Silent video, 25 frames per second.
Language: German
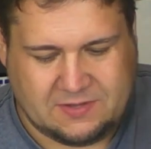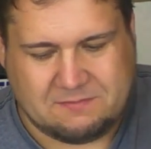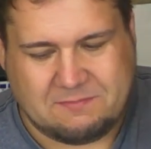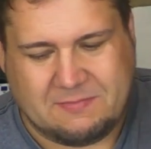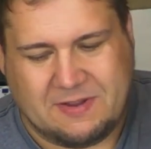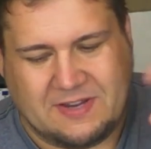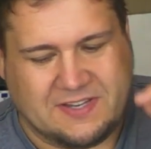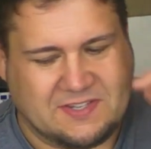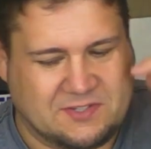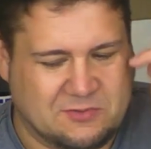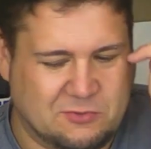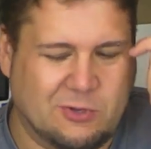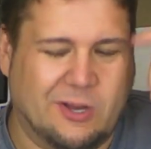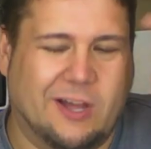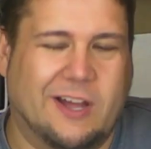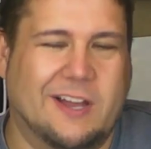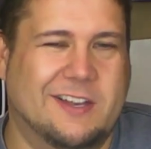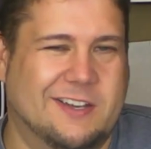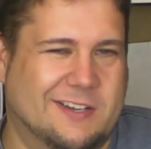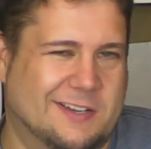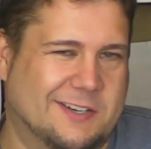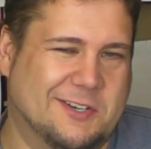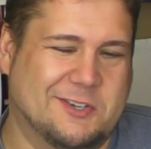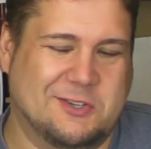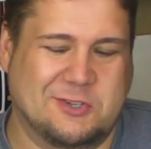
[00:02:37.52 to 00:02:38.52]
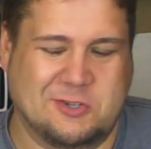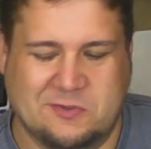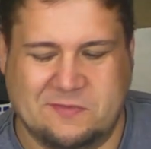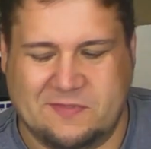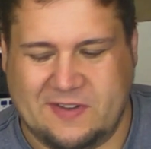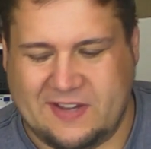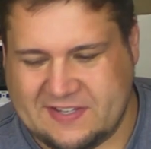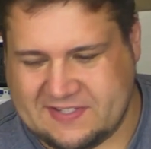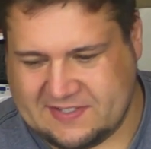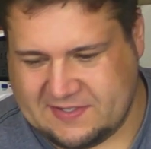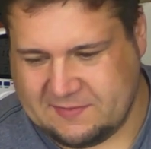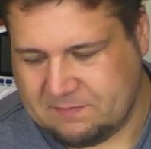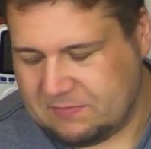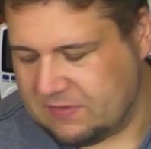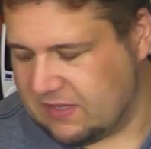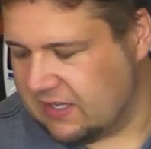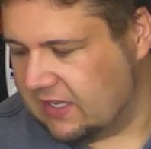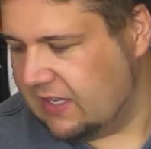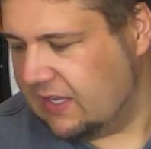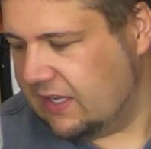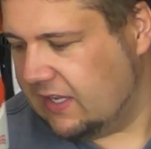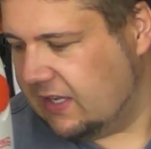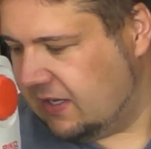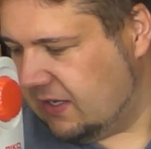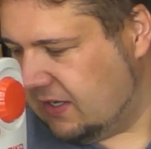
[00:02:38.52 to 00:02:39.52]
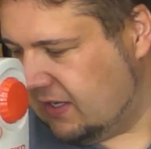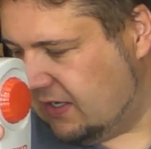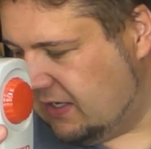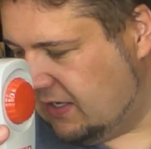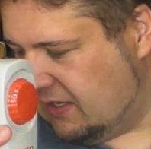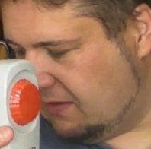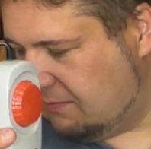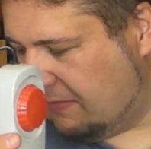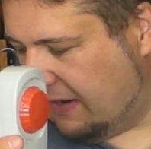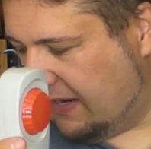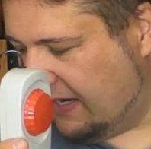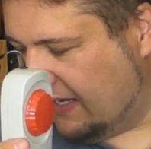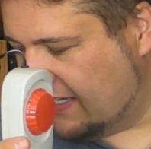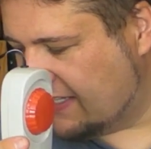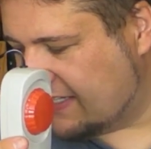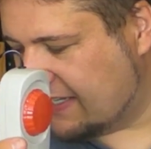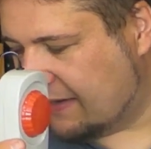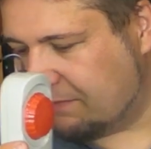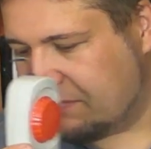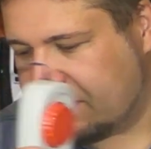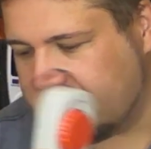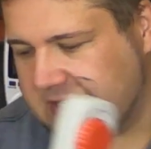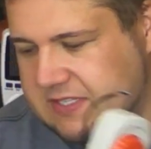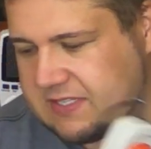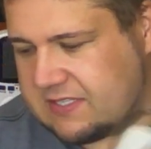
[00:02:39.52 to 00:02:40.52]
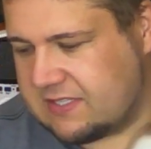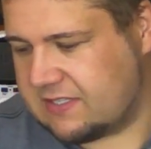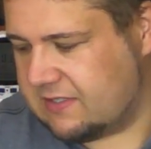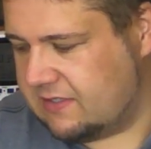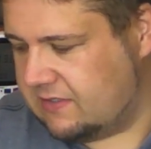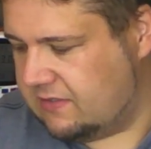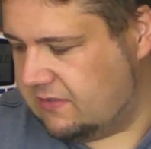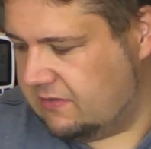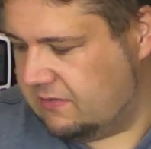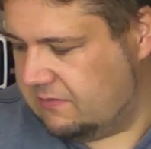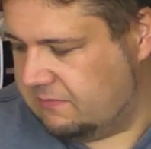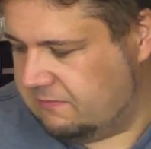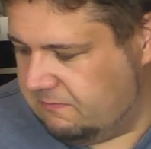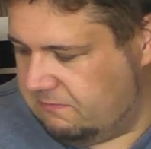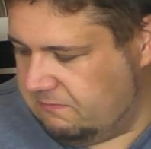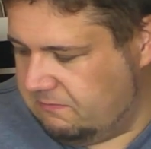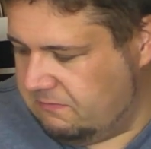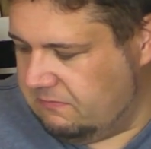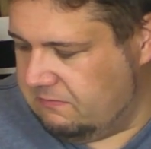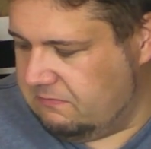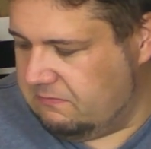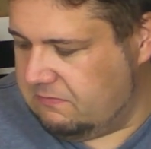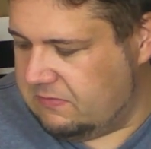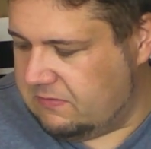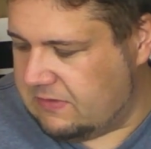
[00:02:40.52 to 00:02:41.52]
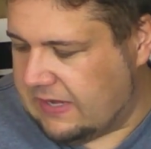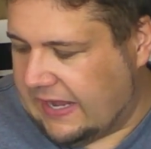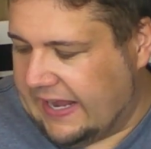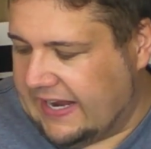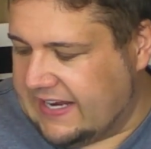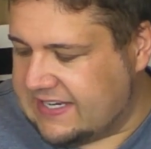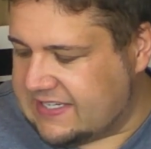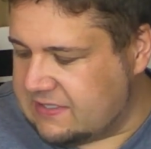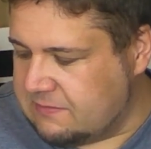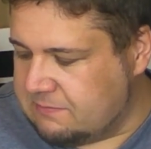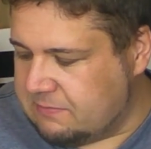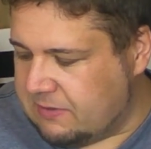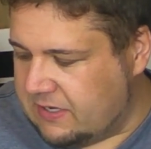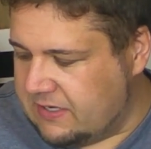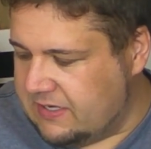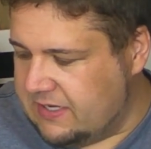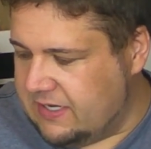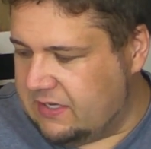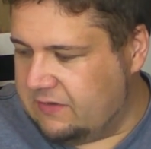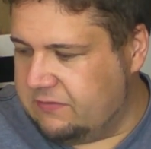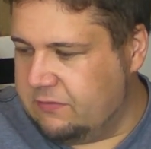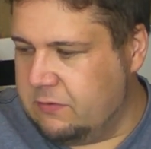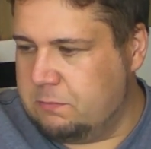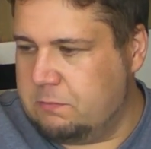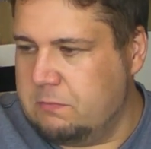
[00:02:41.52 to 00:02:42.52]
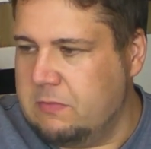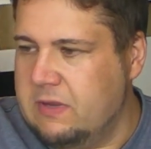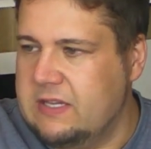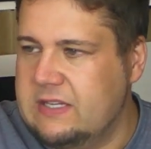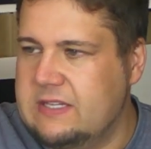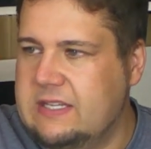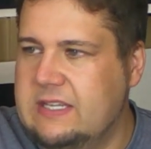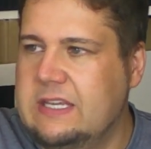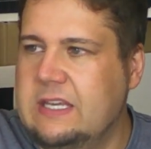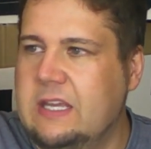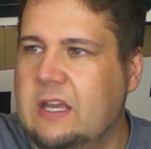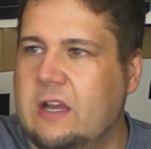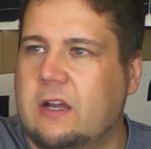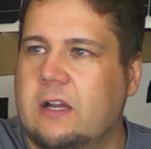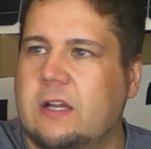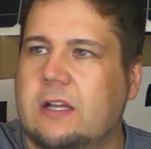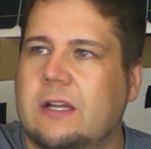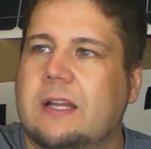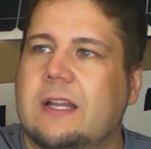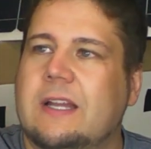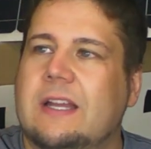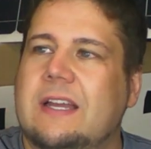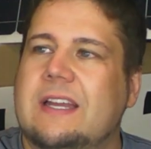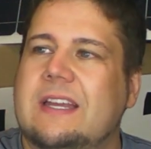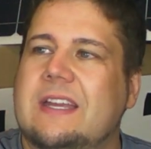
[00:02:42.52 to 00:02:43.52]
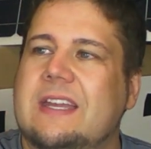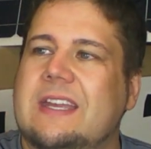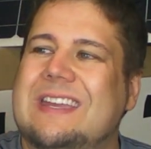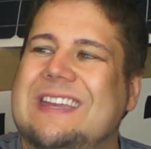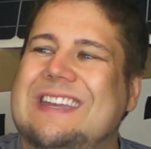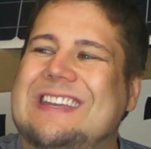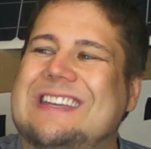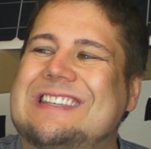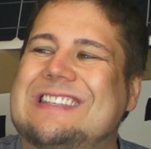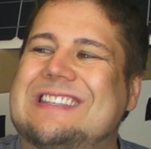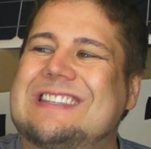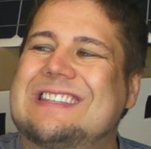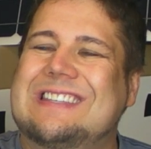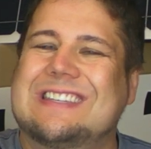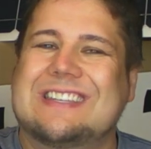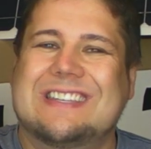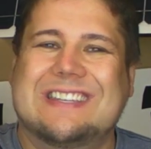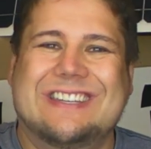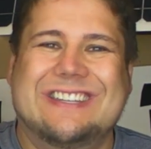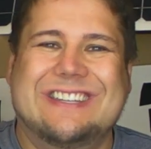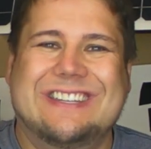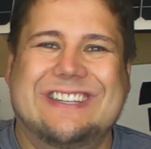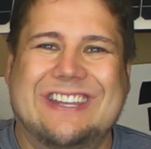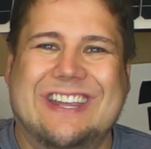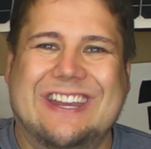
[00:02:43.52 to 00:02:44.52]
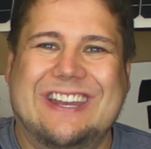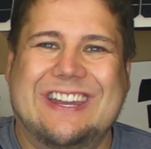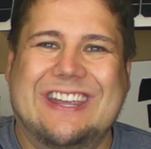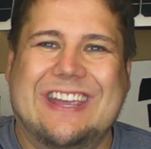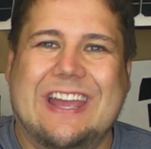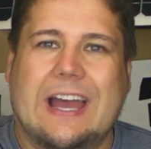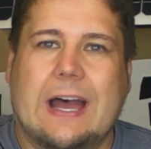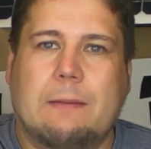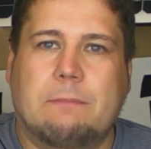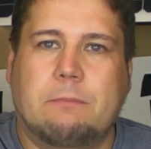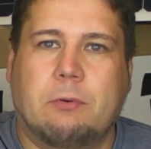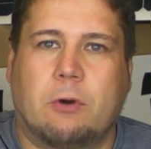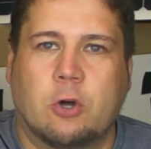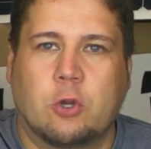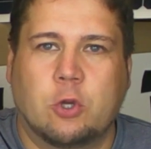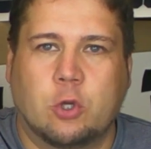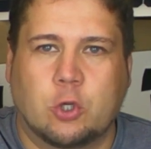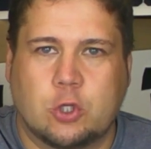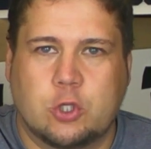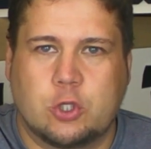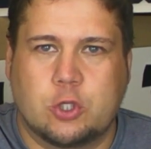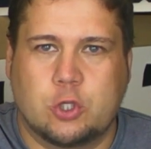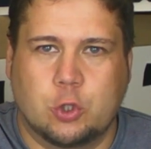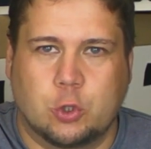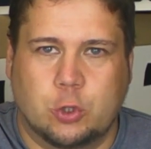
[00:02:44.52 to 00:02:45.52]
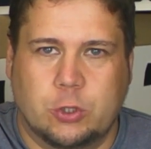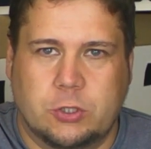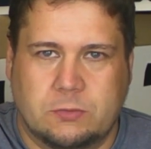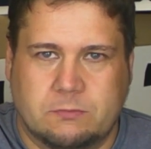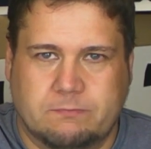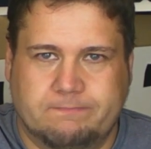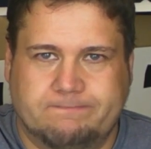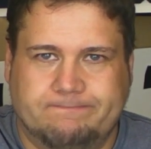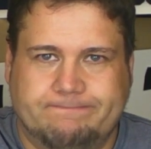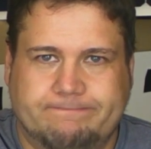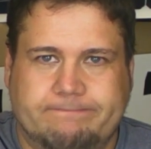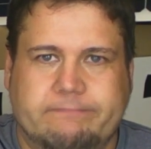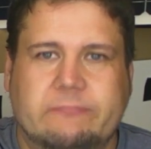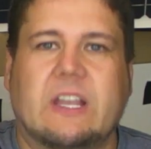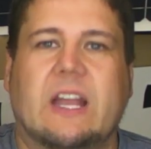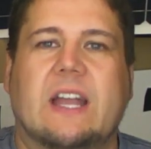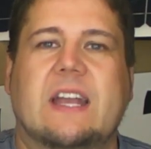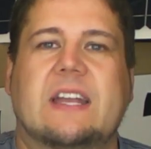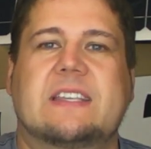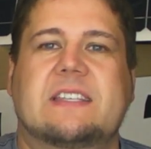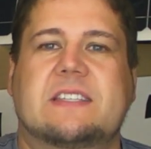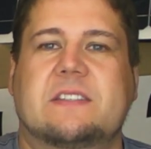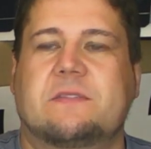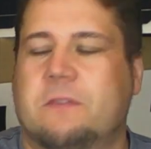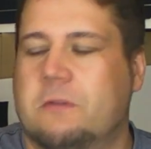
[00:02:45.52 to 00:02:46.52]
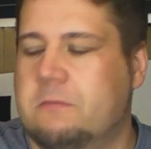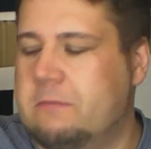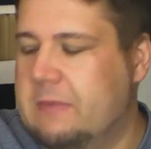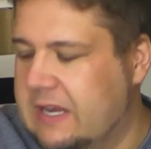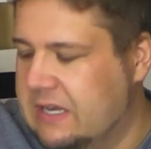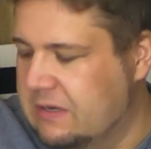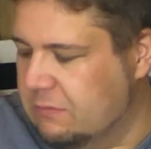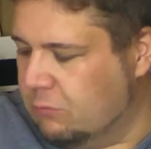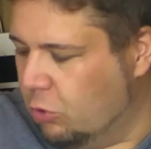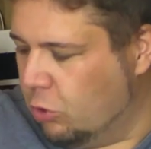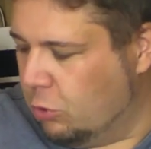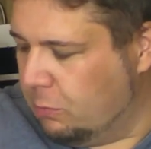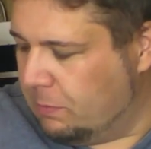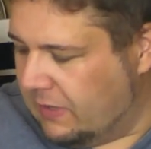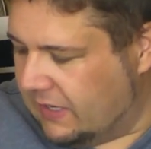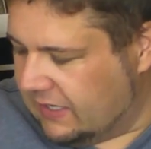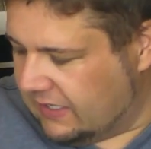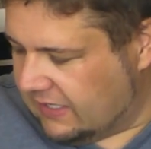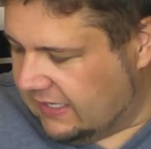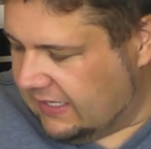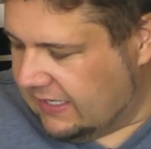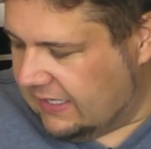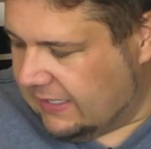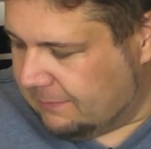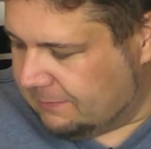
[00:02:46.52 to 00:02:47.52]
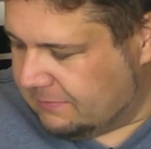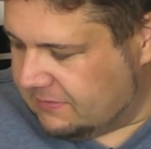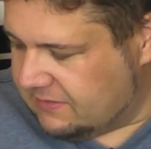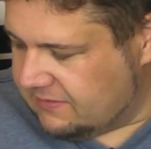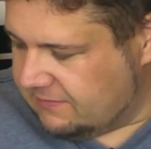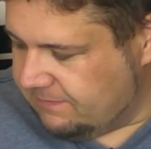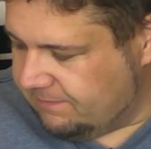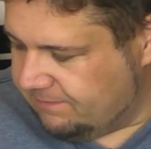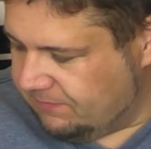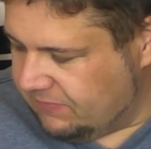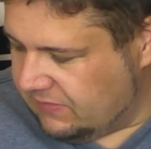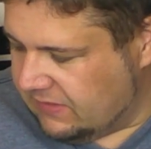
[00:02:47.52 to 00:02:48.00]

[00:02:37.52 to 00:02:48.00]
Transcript: meine Solaranlage, schön wär's, äh, mein gesamtes äh, Eisenbahnequipment hier ist DDR-Produktion, ist von meinem Opa geerbt.